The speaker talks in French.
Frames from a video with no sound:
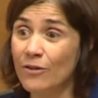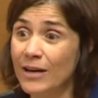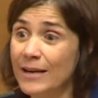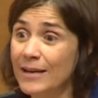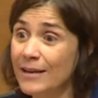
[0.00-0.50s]
dans
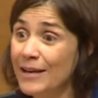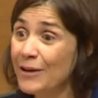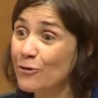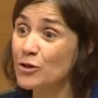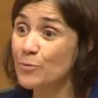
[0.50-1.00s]
les
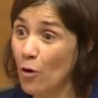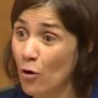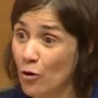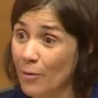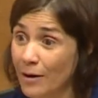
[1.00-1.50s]
transports
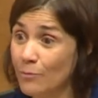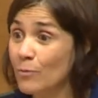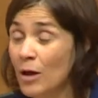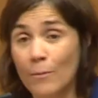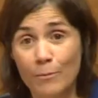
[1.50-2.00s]
en commun.
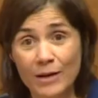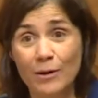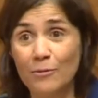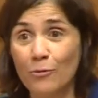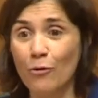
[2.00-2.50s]

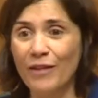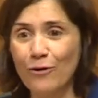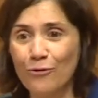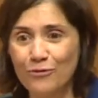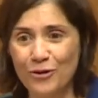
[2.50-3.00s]
Mais on a
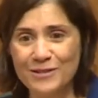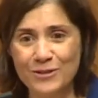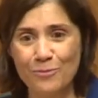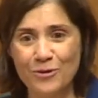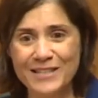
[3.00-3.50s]
confiance
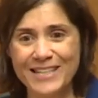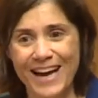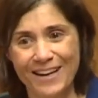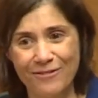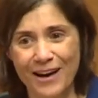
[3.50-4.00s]
et on pense qu'il
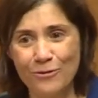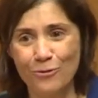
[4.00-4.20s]
arrivera.